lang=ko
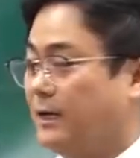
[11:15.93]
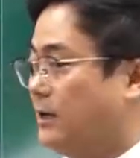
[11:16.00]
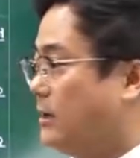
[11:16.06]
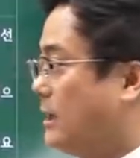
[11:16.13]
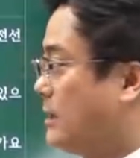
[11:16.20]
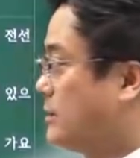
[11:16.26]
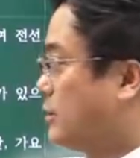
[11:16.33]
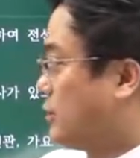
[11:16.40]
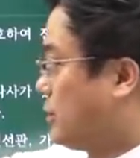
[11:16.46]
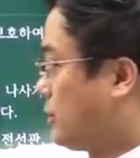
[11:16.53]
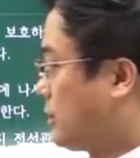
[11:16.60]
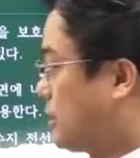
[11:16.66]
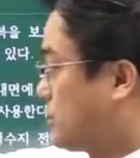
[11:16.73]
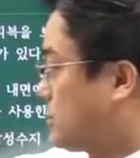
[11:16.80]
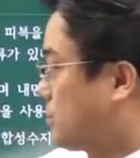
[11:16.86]
한
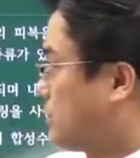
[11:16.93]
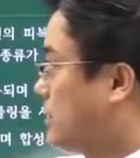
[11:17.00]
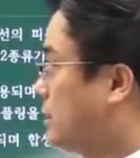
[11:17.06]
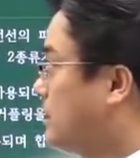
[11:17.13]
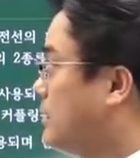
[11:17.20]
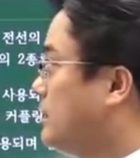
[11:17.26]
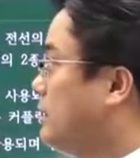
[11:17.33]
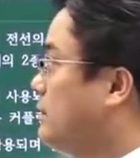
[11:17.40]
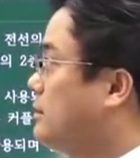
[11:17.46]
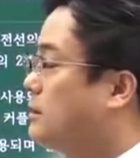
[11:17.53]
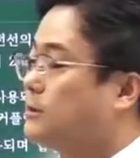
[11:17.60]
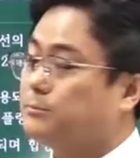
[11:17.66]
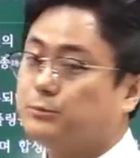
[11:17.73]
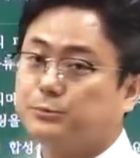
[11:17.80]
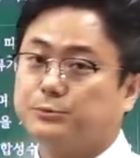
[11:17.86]
8개 정도에 되는
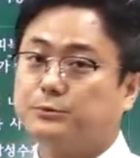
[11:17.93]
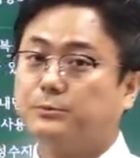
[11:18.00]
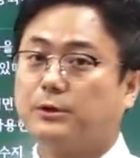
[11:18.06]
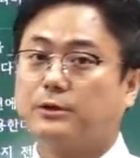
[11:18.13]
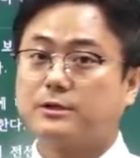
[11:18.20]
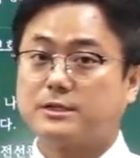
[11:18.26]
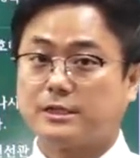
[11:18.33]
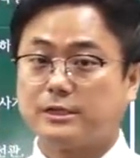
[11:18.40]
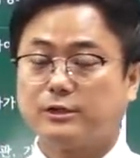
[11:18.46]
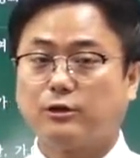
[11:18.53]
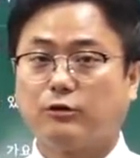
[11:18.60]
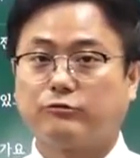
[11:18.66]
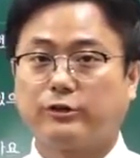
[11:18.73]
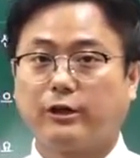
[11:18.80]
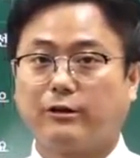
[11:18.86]
부품명을 쓰는
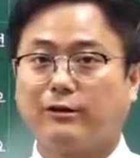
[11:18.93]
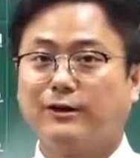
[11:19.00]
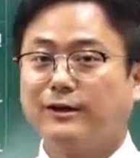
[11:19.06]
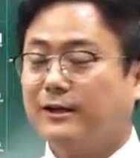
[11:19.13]
거고요.